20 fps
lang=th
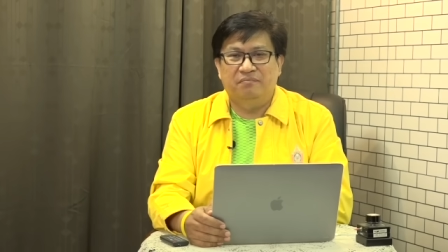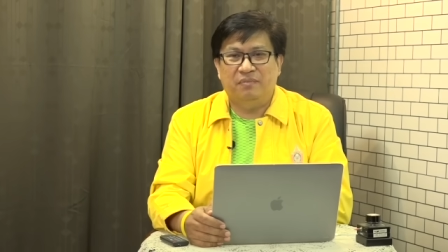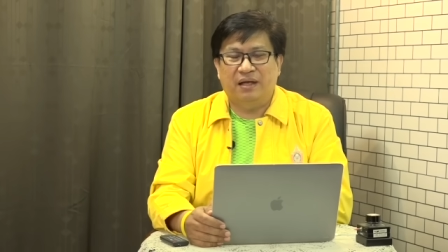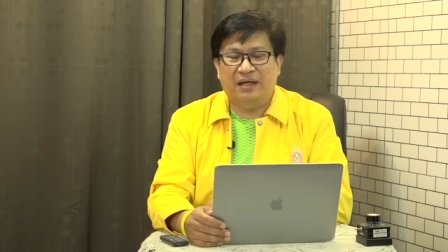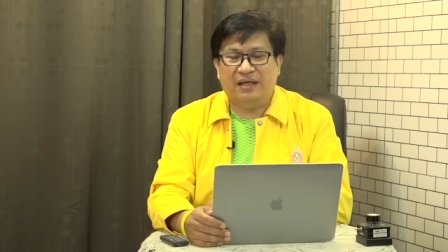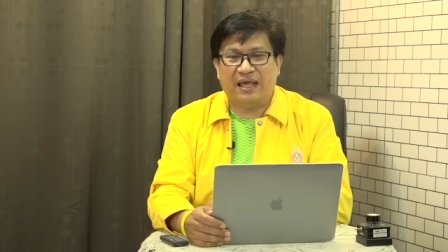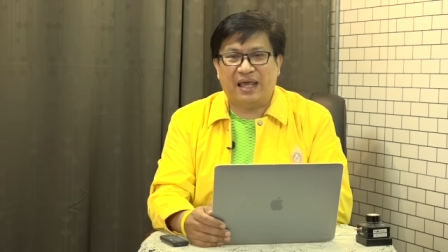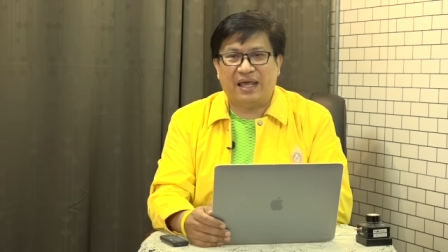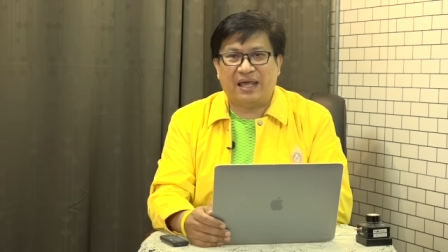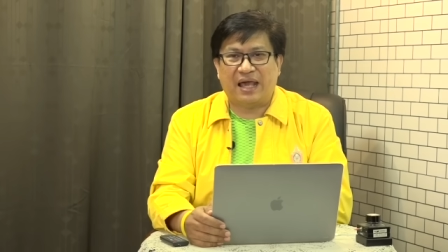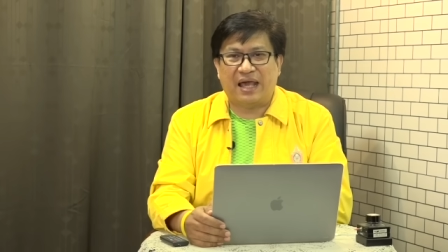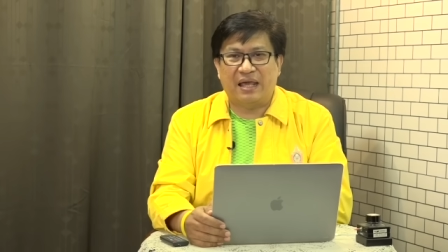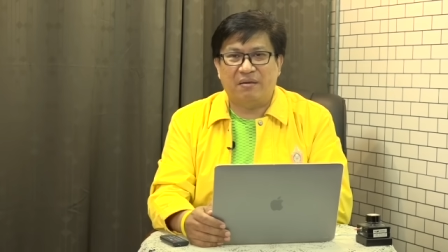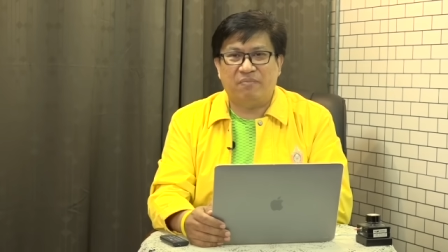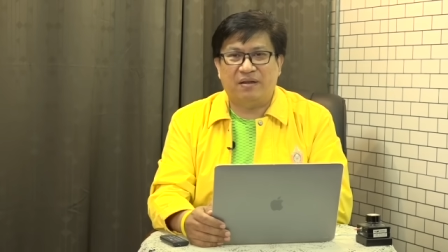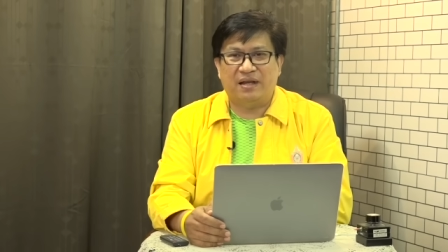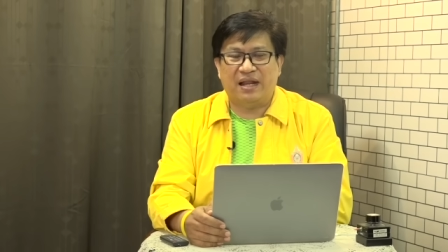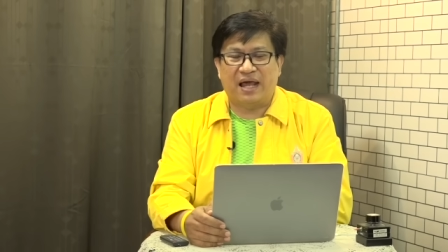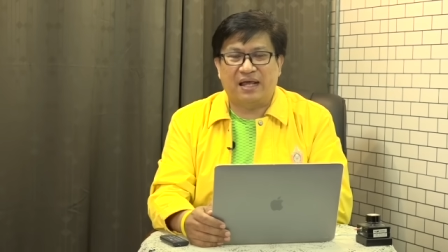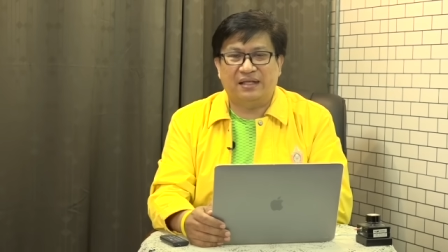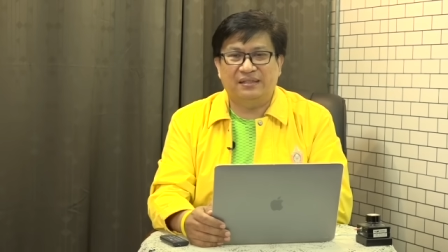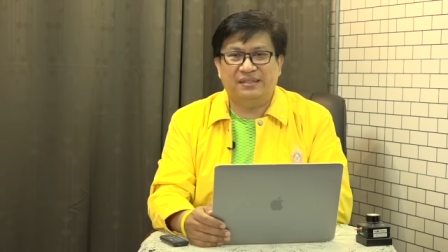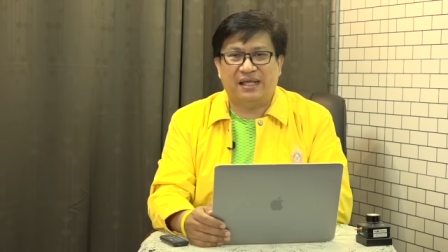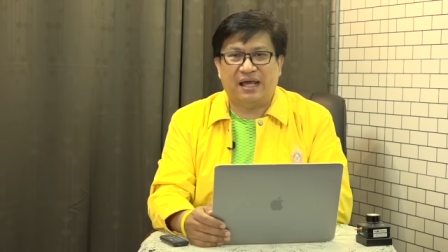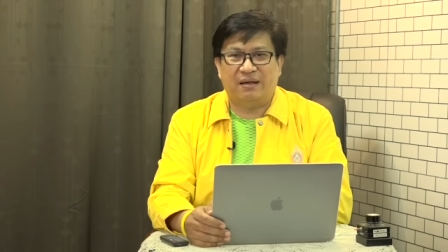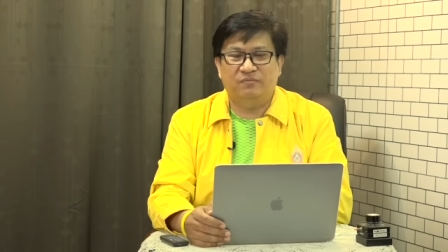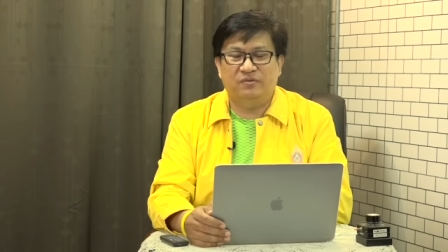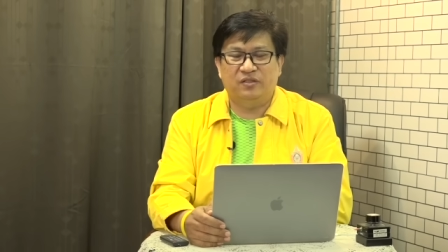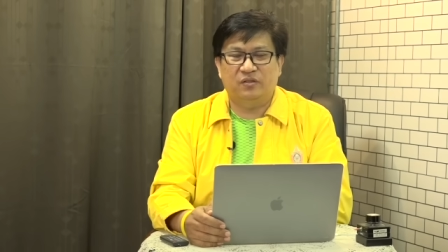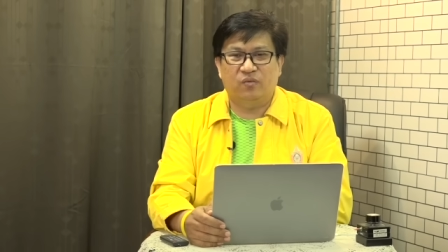มาแก้ไขปัญหาสา
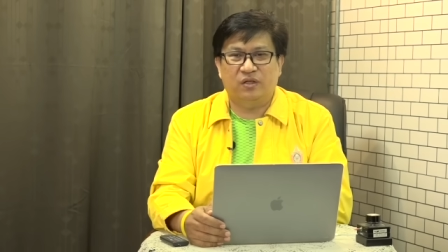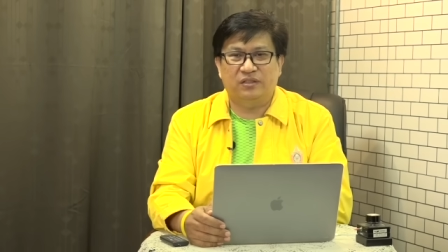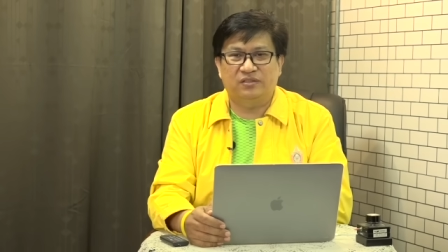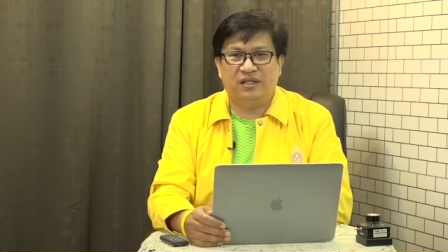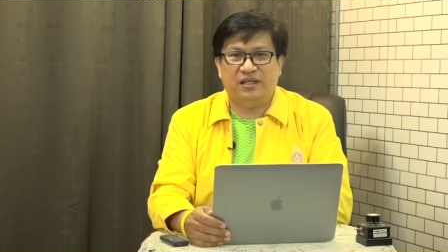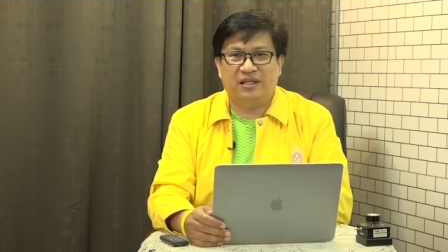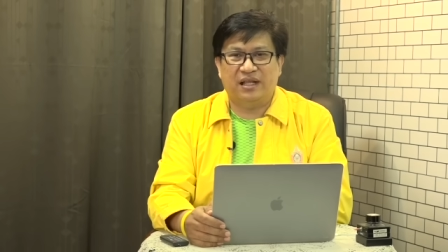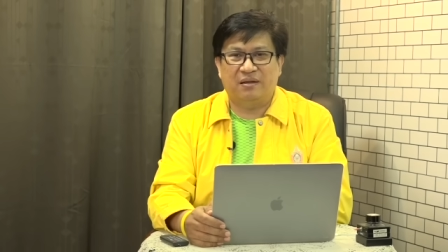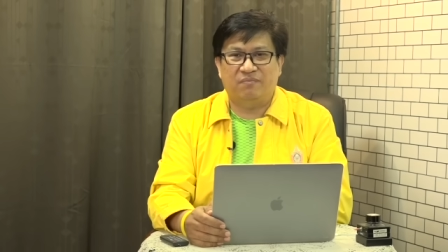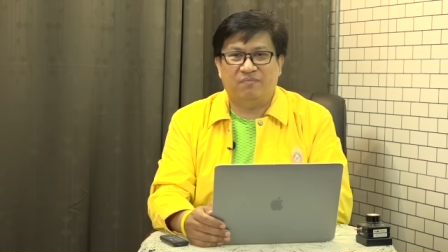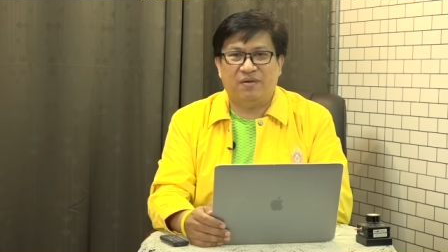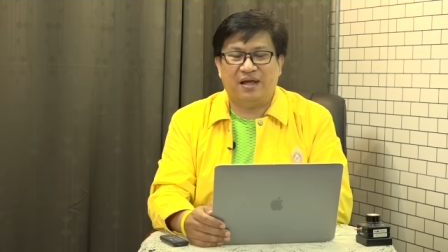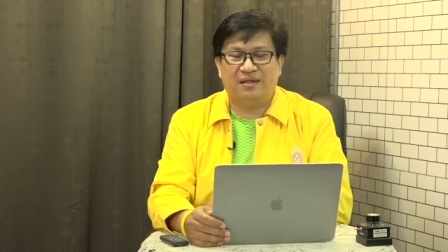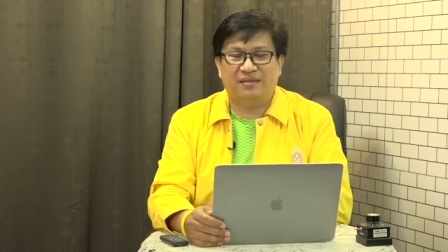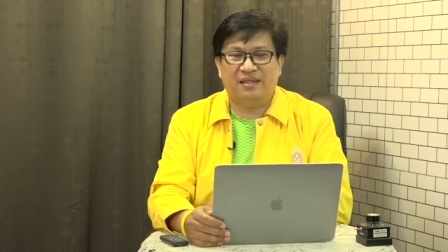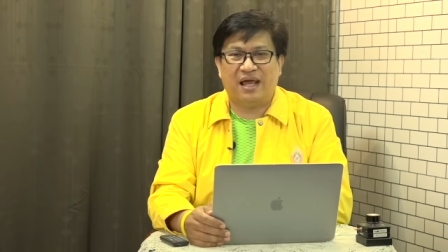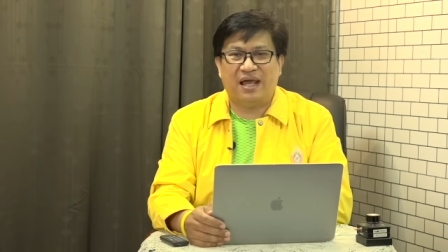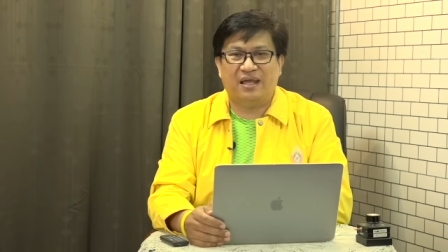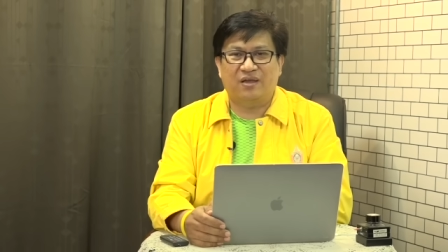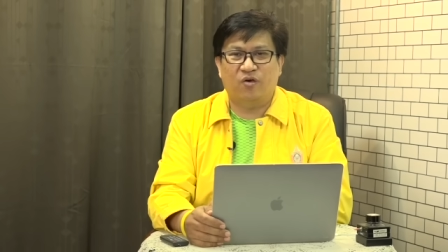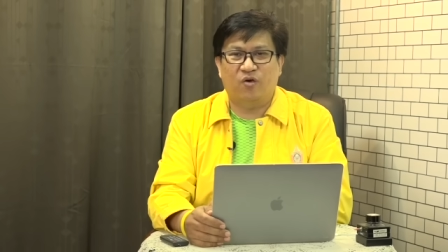มจังหวัดชายแดนภาคใต้